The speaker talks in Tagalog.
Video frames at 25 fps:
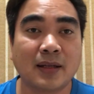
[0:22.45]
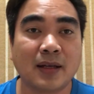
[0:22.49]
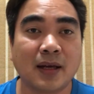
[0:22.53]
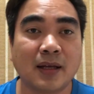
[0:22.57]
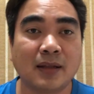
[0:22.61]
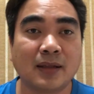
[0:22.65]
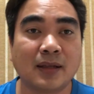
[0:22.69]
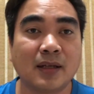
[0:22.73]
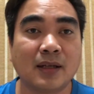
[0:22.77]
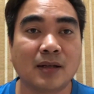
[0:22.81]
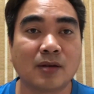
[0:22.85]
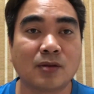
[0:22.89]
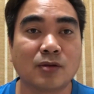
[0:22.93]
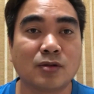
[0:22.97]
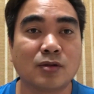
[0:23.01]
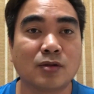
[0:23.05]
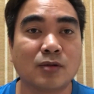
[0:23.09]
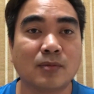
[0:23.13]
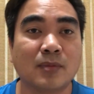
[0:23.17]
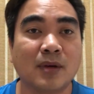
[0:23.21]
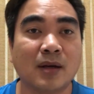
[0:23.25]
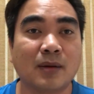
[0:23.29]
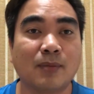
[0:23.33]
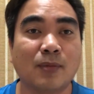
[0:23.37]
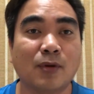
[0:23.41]
natin na gusto
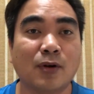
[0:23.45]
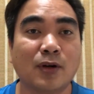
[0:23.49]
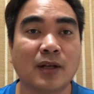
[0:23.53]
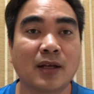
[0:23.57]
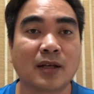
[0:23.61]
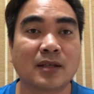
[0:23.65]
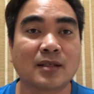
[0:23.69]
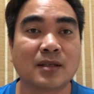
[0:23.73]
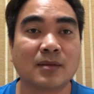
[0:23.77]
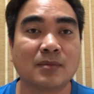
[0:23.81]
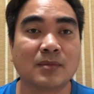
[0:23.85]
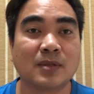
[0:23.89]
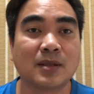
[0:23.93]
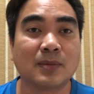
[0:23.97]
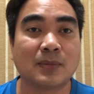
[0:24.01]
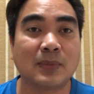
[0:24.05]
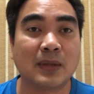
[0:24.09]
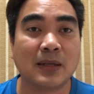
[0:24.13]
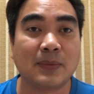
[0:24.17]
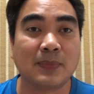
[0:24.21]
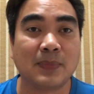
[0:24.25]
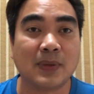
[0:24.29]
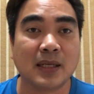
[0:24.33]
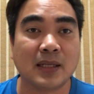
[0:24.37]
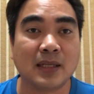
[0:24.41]
mag-board exam sa
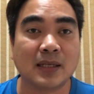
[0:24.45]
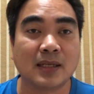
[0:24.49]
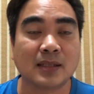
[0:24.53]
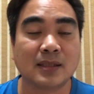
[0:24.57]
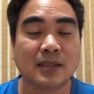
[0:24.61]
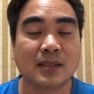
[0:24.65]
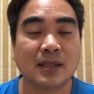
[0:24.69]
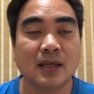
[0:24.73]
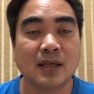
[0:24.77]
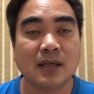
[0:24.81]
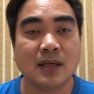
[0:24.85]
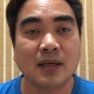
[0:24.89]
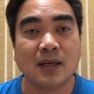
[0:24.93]
Pilipinas